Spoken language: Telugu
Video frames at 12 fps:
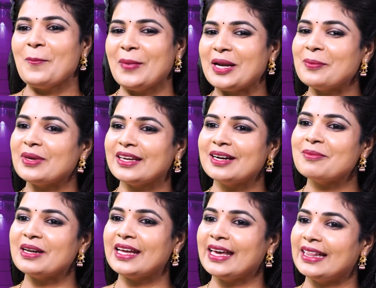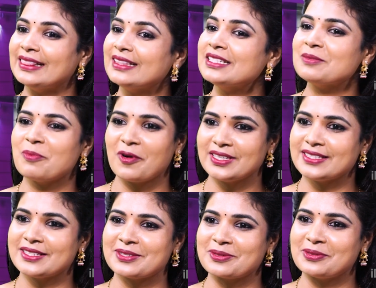మనం ఇంకా మన హెల్త్ని స్పాయిల్
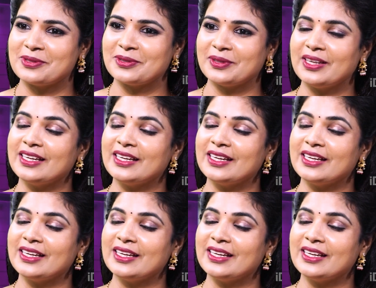చేసుకుంటూనే